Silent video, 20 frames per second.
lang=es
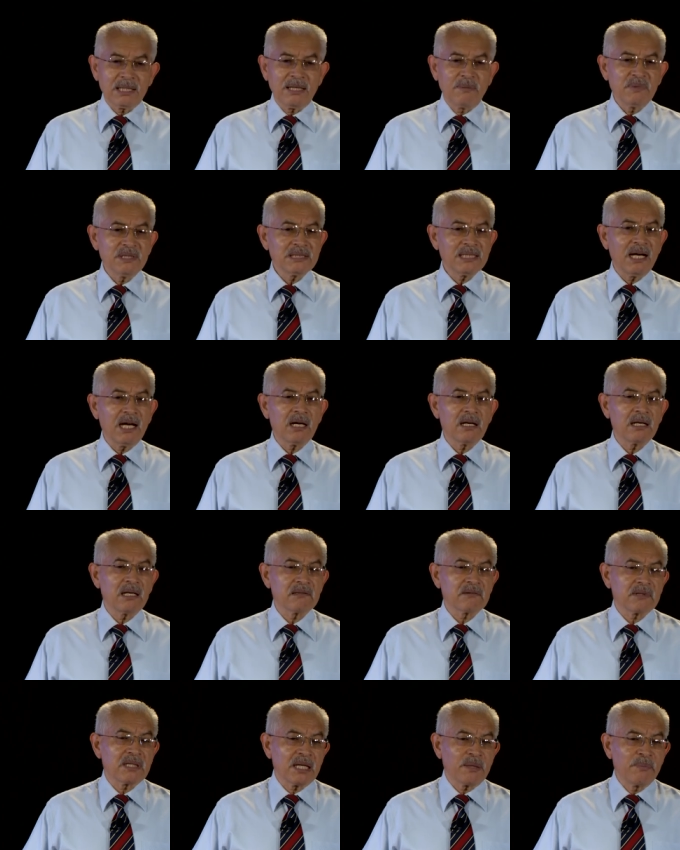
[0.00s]
También se han
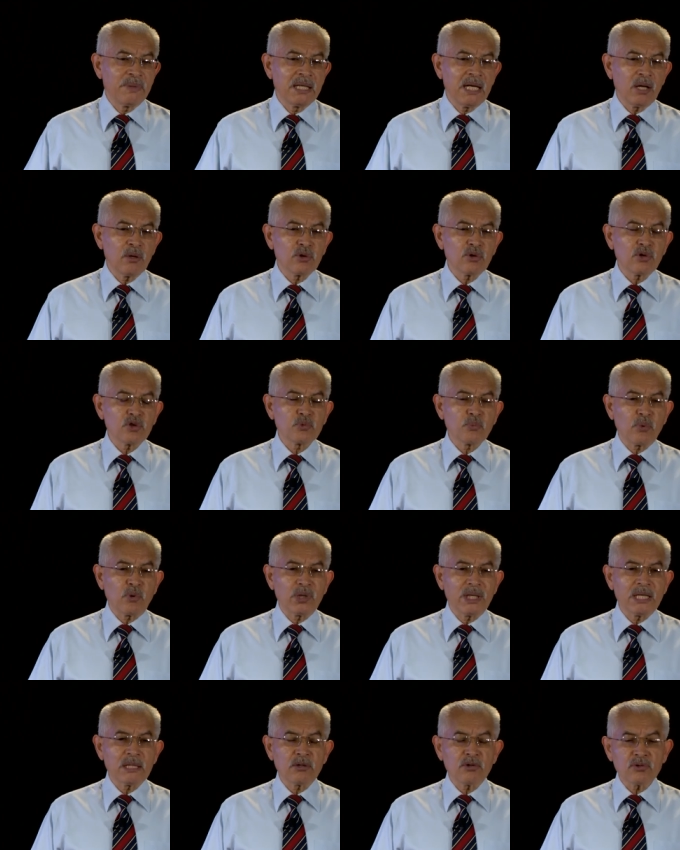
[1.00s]
terminado otros
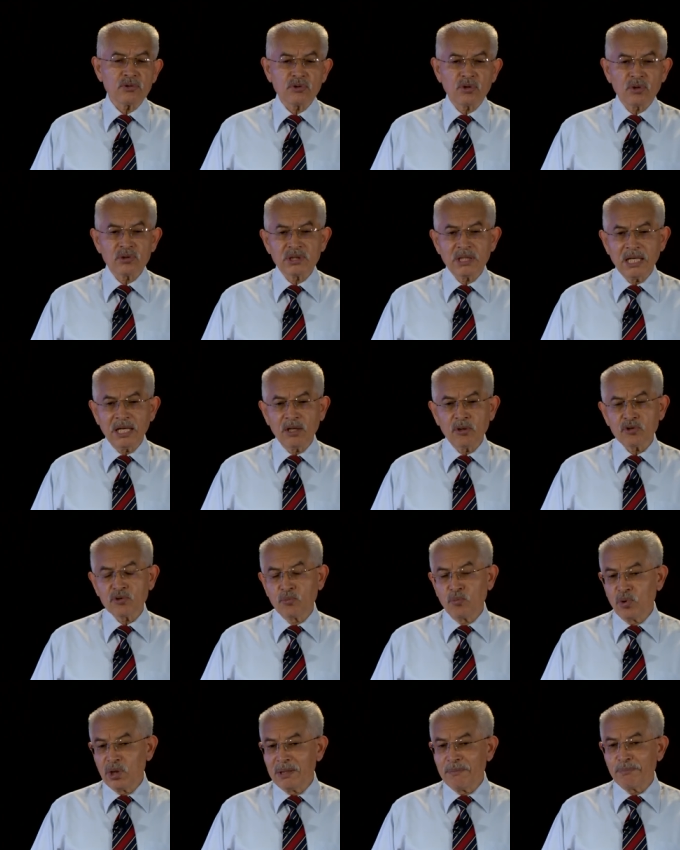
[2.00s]
proyectos, dos de ellos
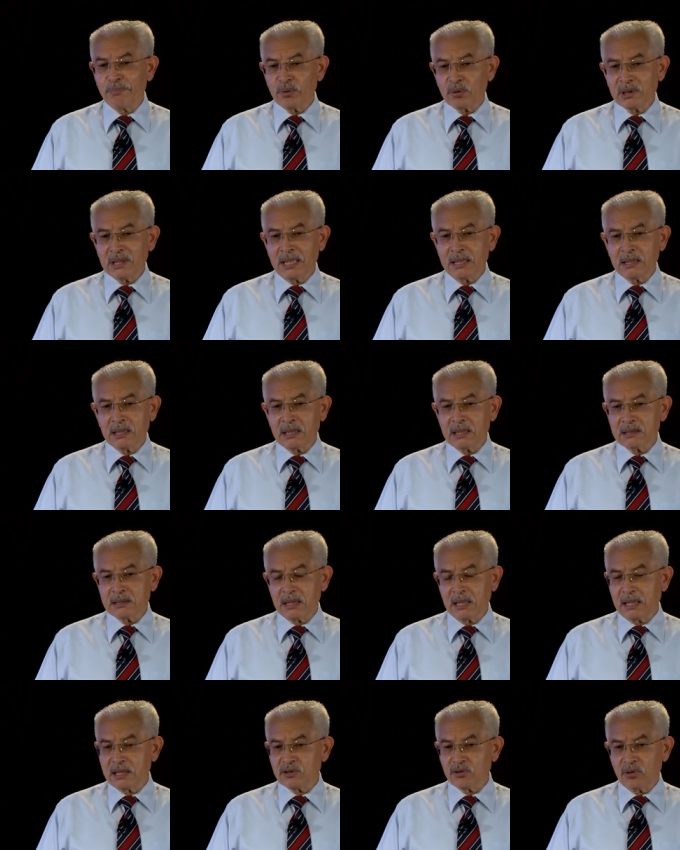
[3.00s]
muy
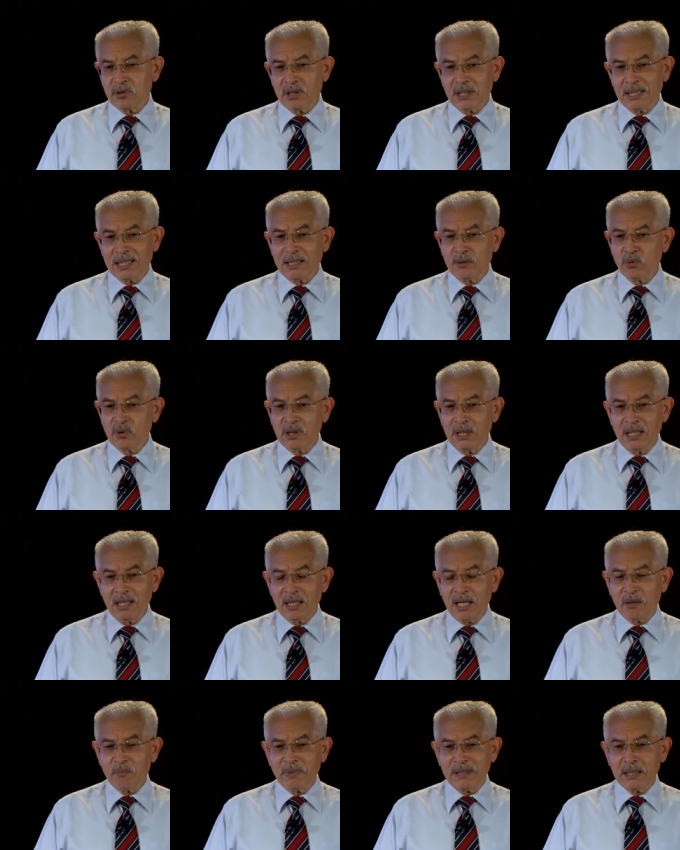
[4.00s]
importantes y que son de gran
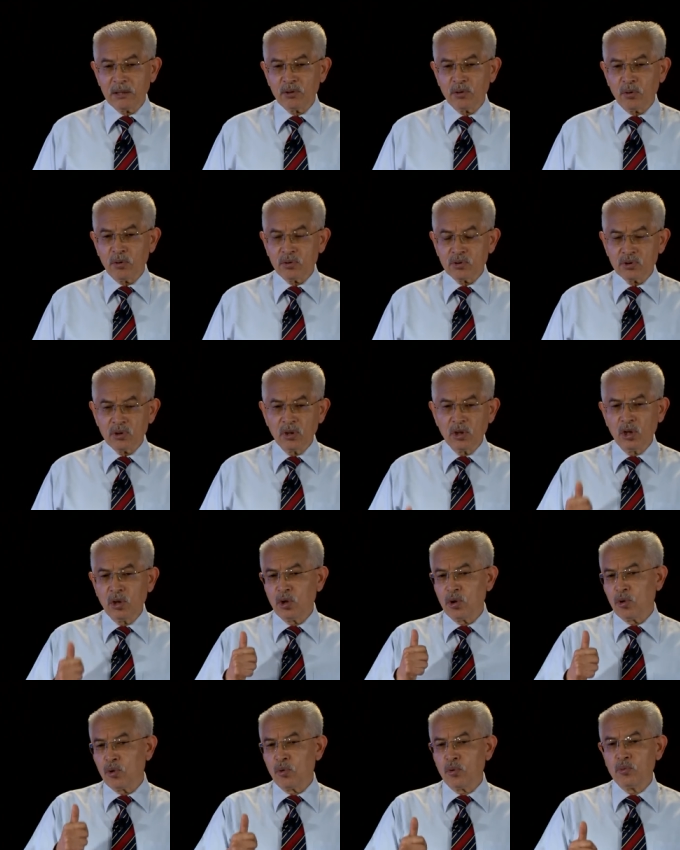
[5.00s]
utilidad para todos.
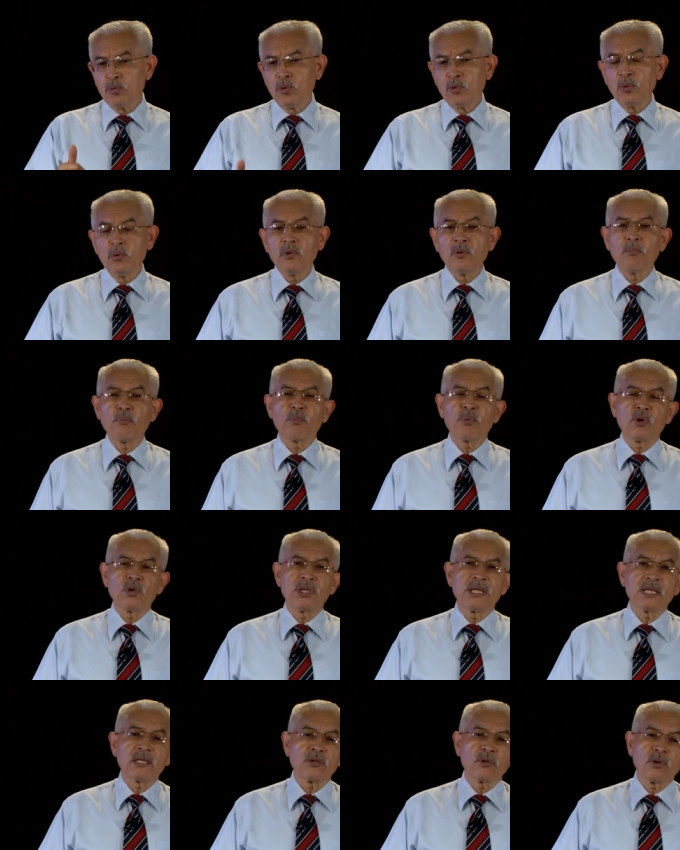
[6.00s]
Un
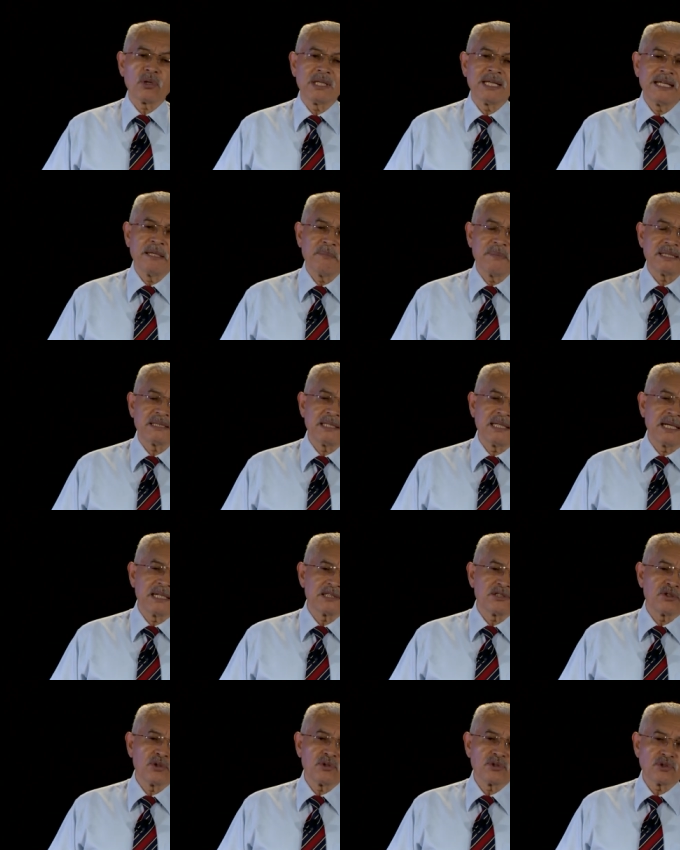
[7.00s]
proyecto de
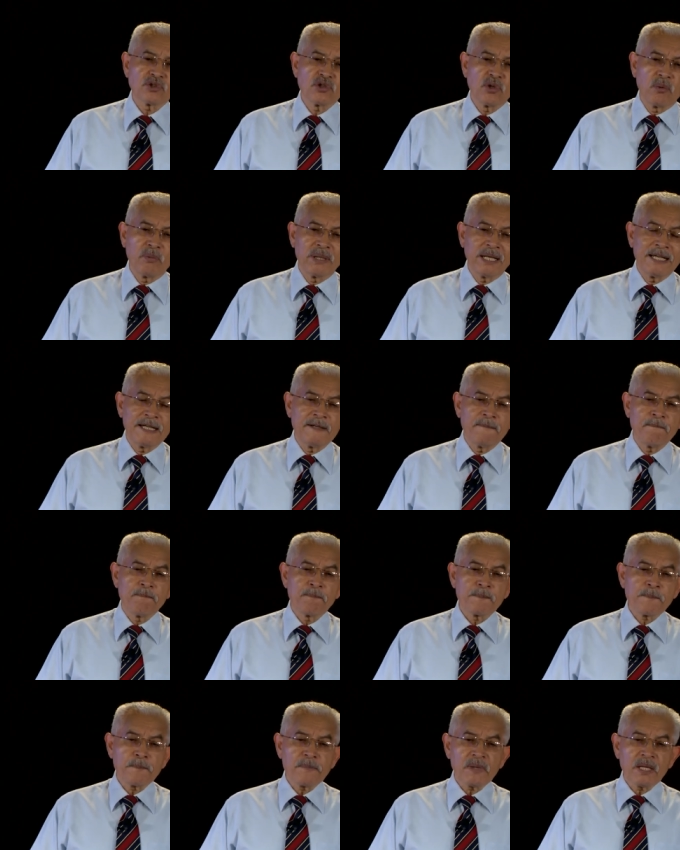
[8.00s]
investigación sobre
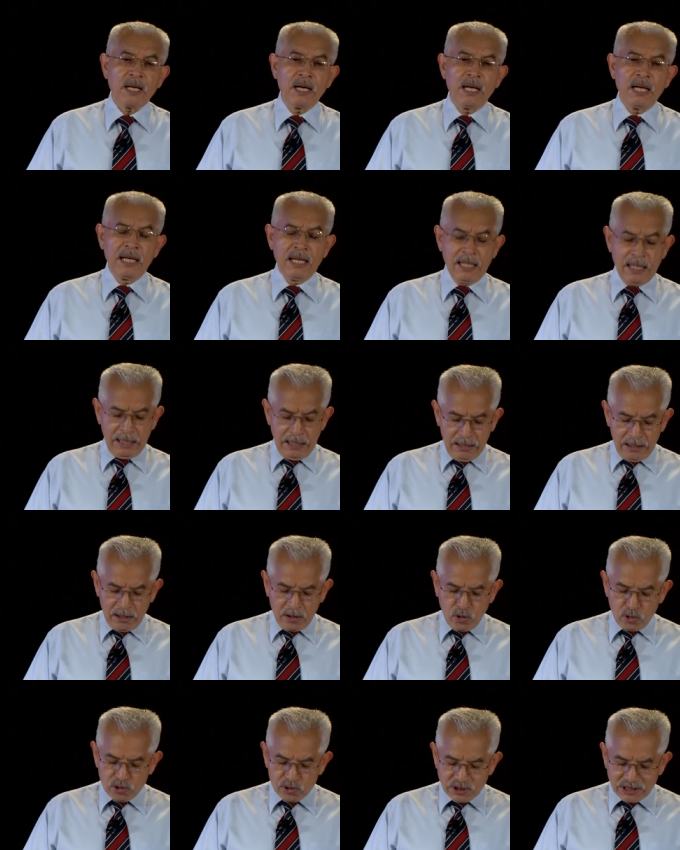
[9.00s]
el
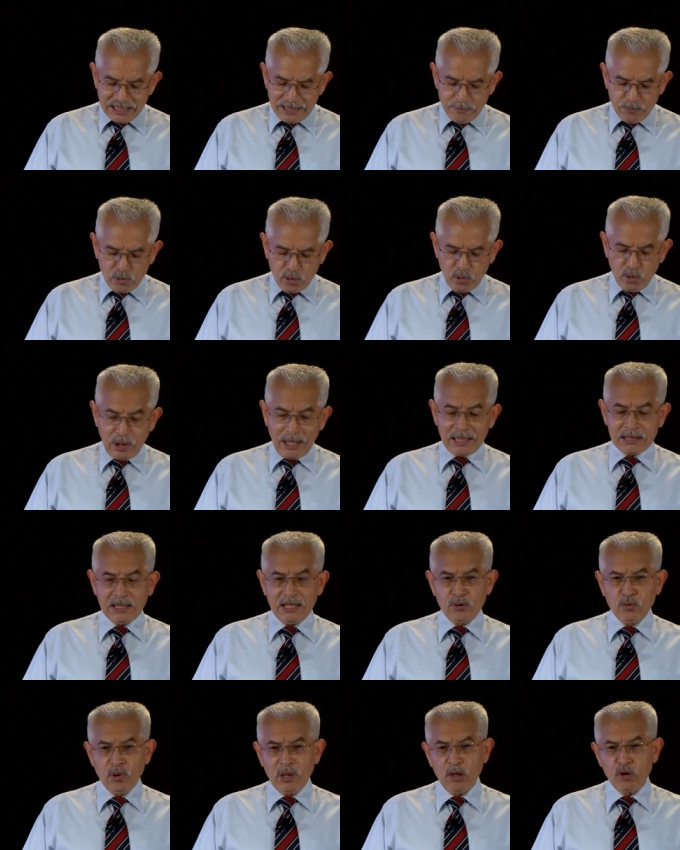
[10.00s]
concepto o la
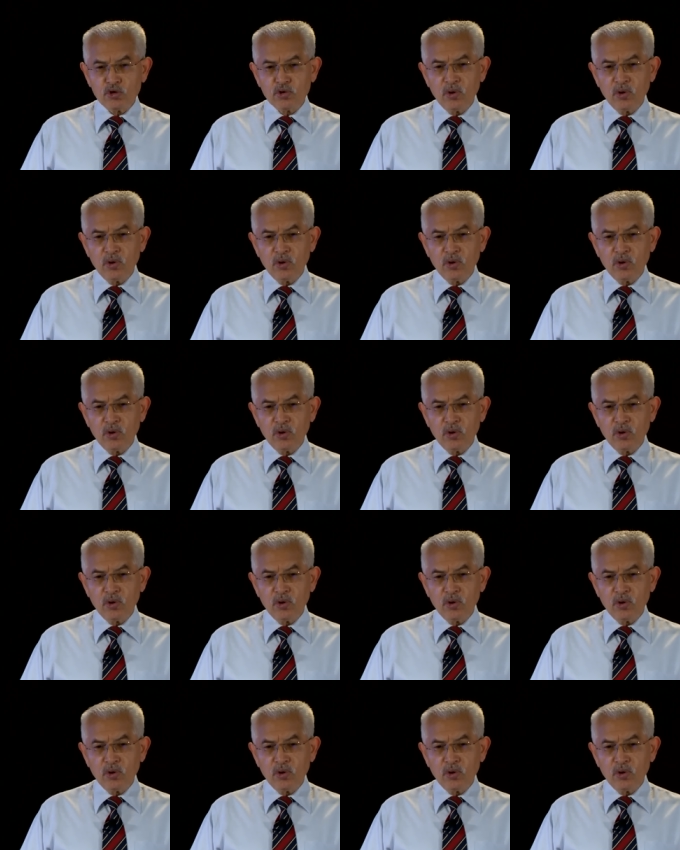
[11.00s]
actitud de los